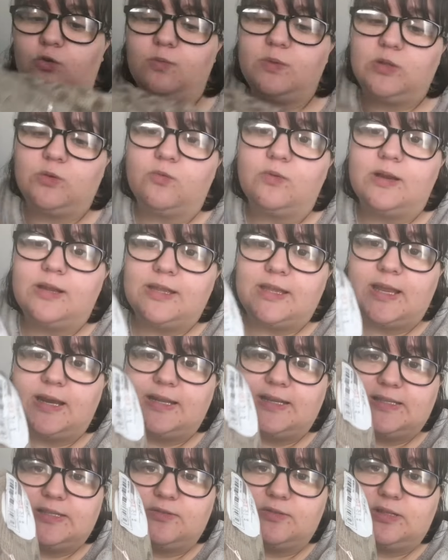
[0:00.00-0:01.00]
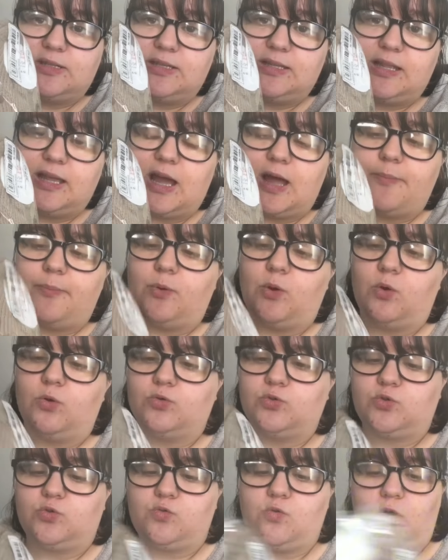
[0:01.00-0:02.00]
mignon. Il y a les antidérapants en
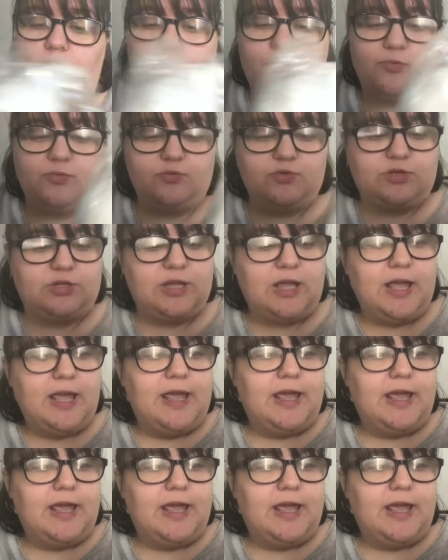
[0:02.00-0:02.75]
dessous en plus.